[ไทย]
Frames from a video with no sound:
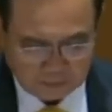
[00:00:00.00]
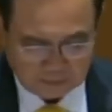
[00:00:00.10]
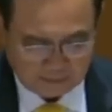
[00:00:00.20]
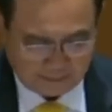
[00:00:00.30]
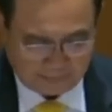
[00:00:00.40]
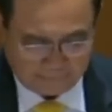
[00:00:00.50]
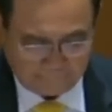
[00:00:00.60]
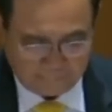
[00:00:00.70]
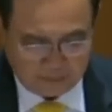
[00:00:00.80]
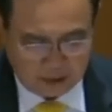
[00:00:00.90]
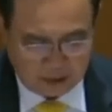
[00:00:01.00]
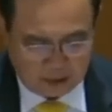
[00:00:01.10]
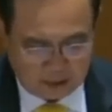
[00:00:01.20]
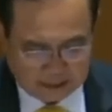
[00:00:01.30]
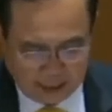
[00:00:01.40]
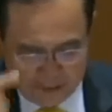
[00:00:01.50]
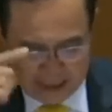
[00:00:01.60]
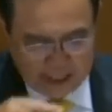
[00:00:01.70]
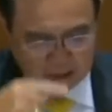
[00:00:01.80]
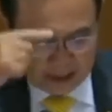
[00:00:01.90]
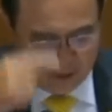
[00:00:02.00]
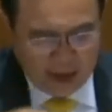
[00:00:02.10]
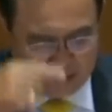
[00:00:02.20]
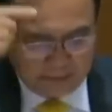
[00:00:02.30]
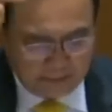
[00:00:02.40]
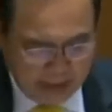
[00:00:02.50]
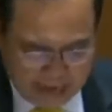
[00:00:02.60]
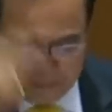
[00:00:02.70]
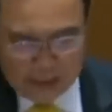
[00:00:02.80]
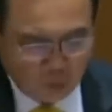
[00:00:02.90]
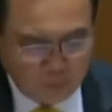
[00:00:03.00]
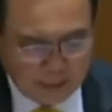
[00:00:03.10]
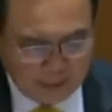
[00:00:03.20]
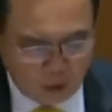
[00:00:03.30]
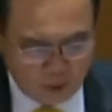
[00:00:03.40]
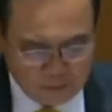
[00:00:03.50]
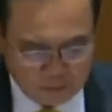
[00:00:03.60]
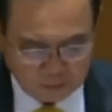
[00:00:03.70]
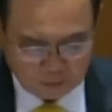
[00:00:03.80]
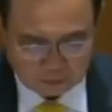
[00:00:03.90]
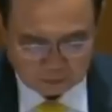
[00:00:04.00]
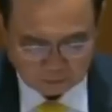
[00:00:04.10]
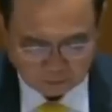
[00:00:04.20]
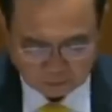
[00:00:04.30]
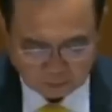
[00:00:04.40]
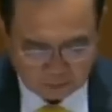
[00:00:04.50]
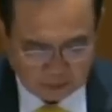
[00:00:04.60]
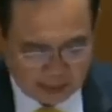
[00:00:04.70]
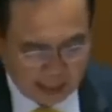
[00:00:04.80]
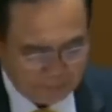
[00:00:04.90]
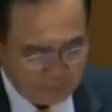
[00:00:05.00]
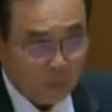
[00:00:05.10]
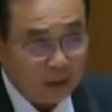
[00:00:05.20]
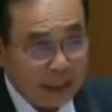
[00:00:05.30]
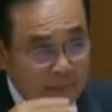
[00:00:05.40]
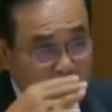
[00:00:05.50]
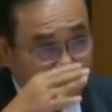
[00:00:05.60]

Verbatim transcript: นะครับเข้ามายึดอำนาจทำการรัฐประหารนะครับรัฐบาลรักษาการของยิ่งลักษณ์ชินวัตรนะ